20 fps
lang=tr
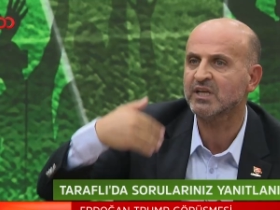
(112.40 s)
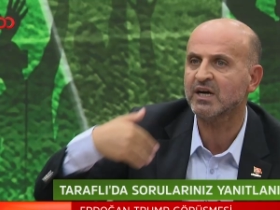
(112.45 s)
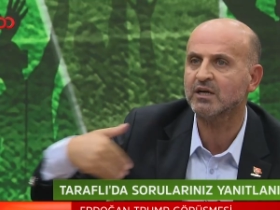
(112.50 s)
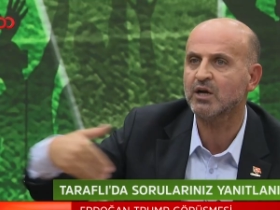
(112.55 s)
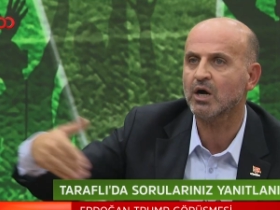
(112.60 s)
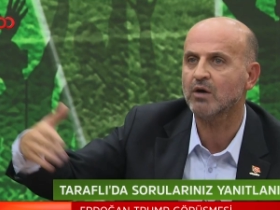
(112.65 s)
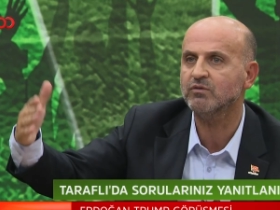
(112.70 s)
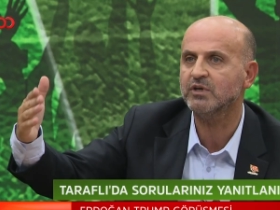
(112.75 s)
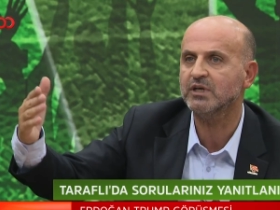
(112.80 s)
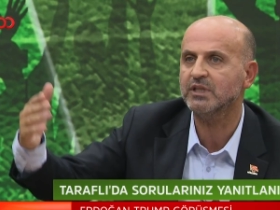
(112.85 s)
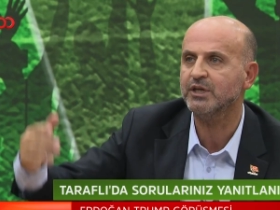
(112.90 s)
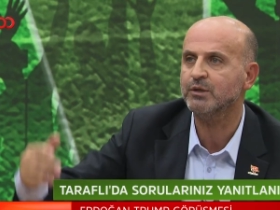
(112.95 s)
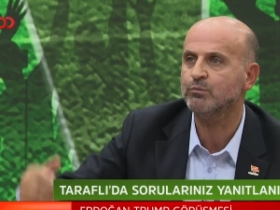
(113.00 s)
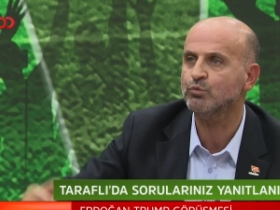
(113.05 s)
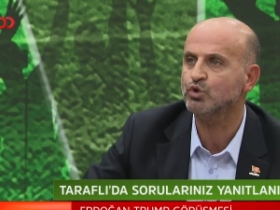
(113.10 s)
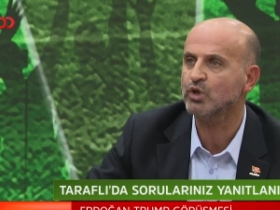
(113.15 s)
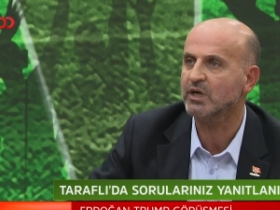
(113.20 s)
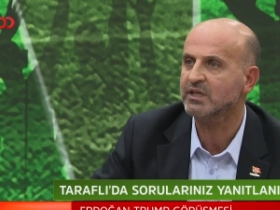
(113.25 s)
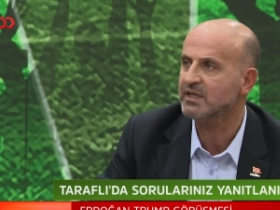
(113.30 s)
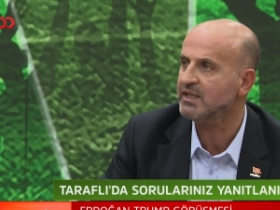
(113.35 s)
kavgaları,
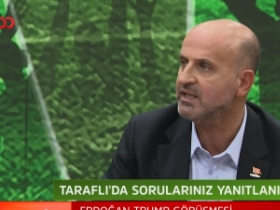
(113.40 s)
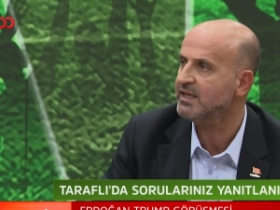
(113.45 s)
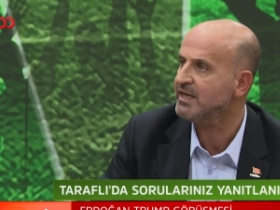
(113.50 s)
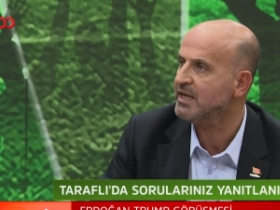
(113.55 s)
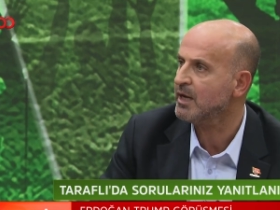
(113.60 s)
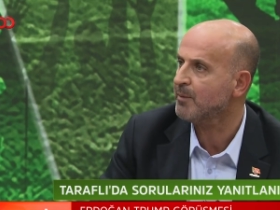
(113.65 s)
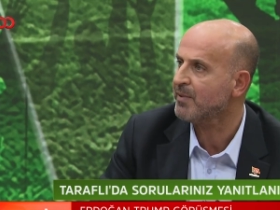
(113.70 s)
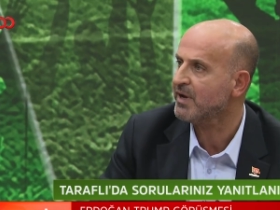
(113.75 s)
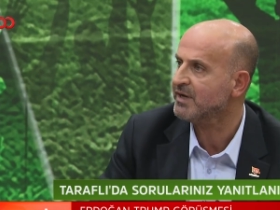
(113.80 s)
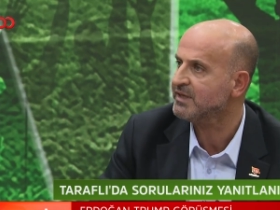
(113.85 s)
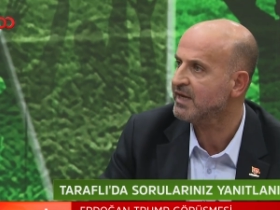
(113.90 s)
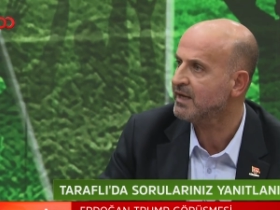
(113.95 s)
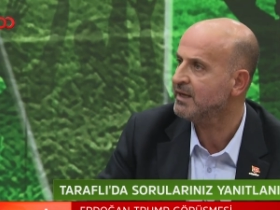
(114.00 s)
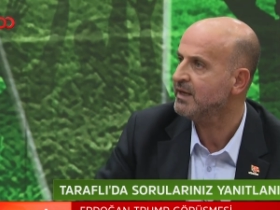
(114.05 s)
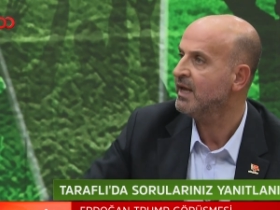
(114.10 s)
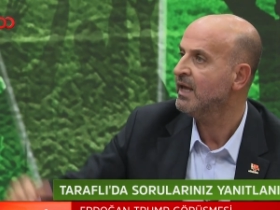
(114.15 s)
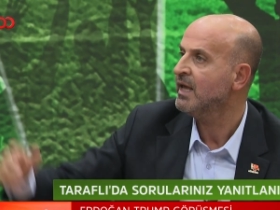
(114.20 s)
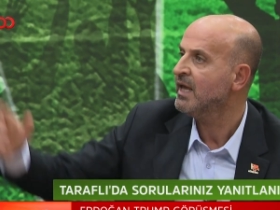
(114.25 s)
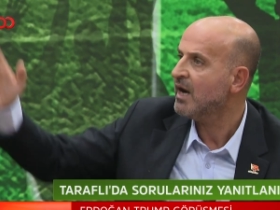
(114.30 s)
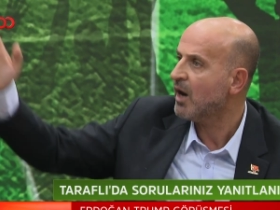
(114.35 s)
mücadeleleri yaparken
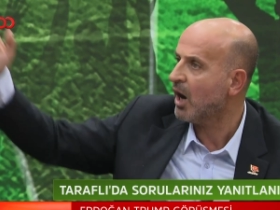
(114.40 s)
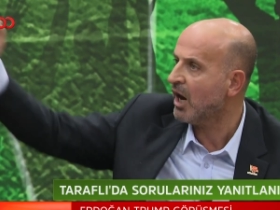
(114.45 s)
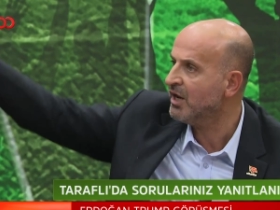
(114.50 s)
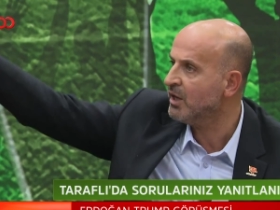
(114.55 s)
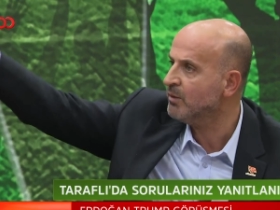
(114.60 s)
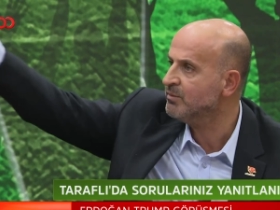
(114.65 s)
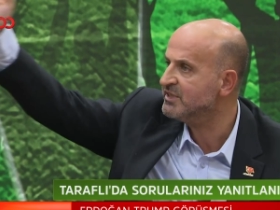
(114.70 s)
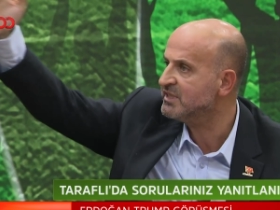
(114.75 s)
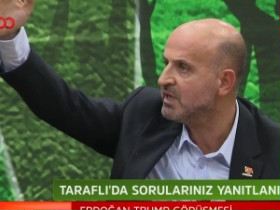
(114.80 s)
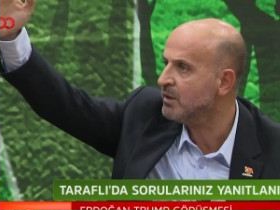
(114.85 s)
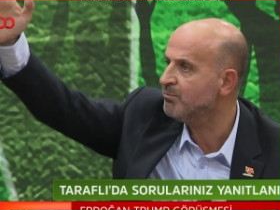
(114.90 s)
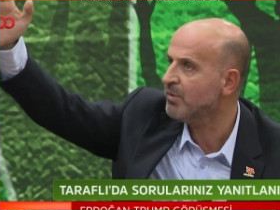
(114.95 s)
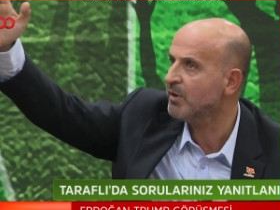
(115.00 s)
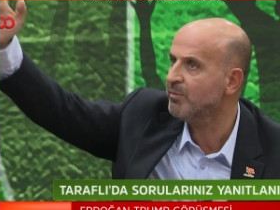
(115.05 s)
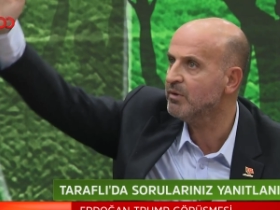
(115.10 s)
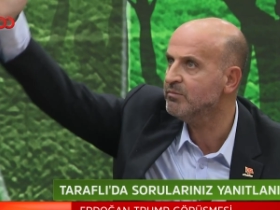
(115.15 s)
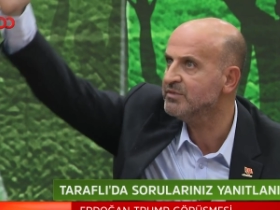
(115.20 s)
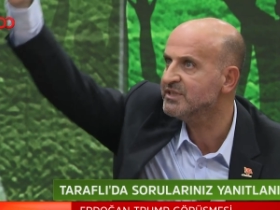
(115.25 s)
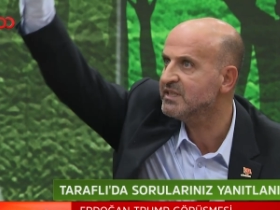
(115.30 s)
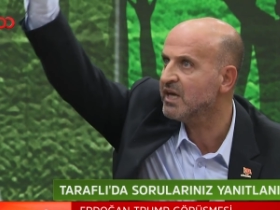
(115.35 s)
anamızdan,
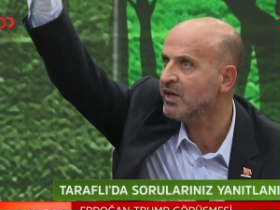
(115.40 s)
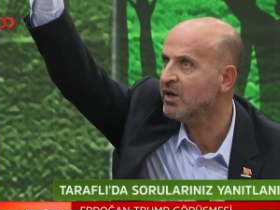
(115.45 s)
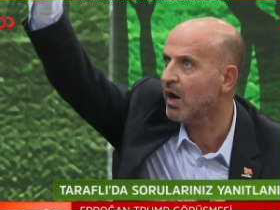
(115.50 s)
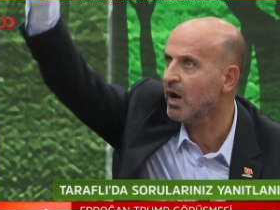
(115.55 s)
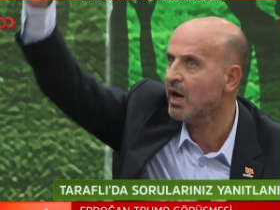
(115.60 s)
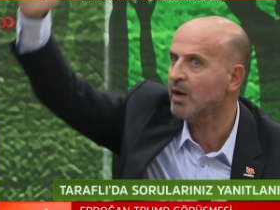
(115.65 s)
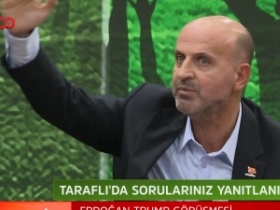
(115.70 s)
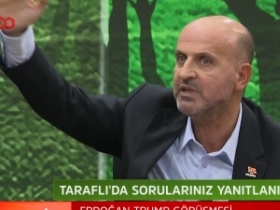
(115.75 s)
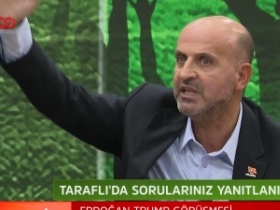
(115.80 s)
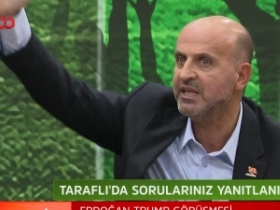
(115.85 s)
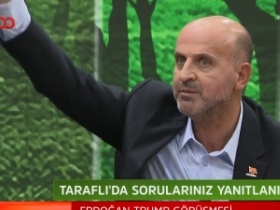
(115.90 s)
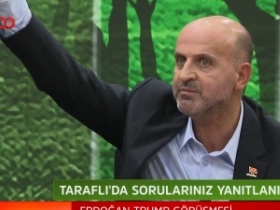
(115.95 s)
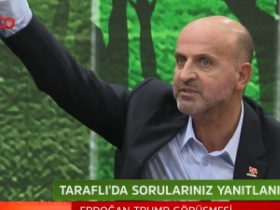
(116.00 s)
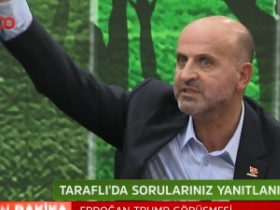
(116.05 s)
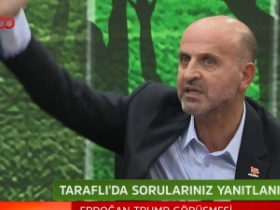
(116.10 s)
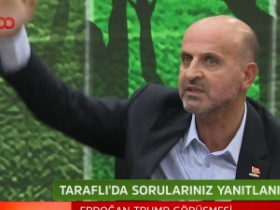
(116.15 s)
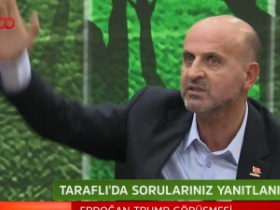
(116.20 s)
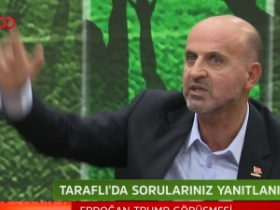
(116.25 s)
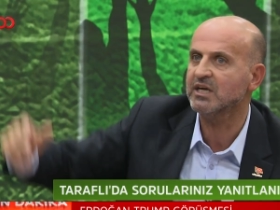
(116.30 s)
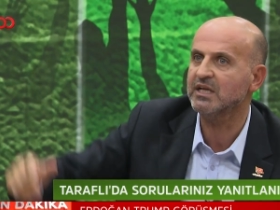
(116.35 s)
babamızdan,
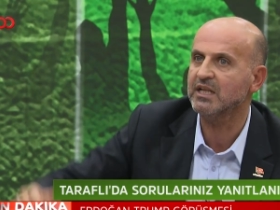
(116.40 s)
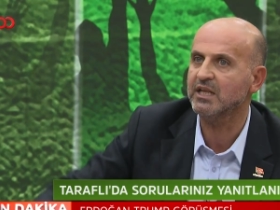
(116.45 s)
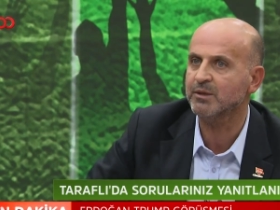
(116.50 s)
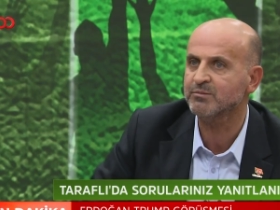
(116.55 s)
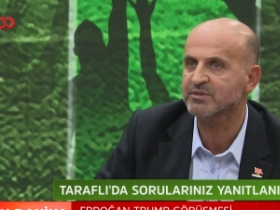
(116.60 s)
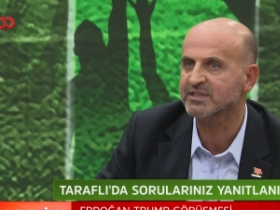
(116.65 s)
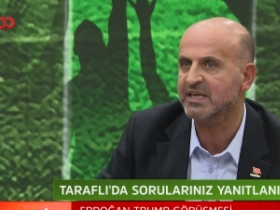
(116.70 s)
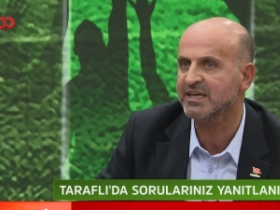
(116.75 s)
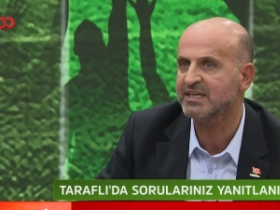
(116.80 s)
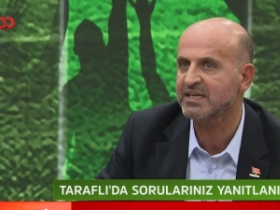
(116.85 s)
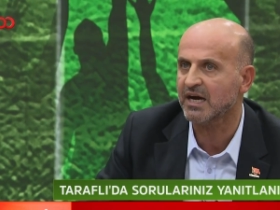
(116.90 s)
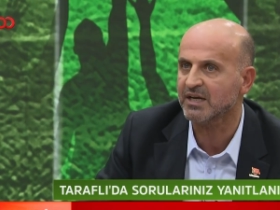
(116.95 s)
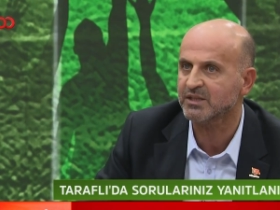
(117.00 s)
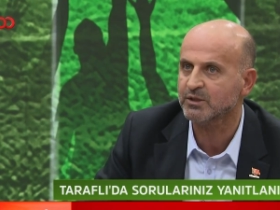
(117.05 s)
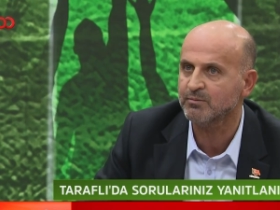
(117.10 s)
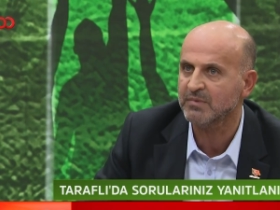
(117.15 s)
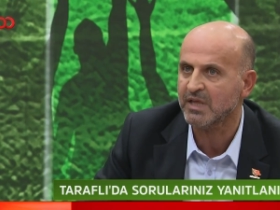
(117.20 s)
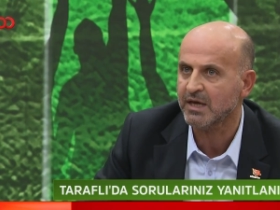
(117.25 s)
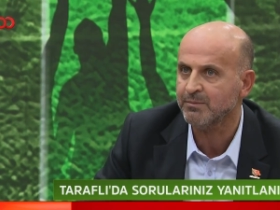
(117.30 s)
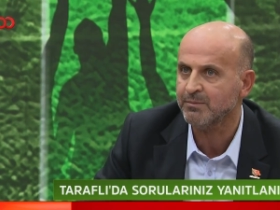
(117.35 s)
abilerimizden, dayılarımızdan yardımlar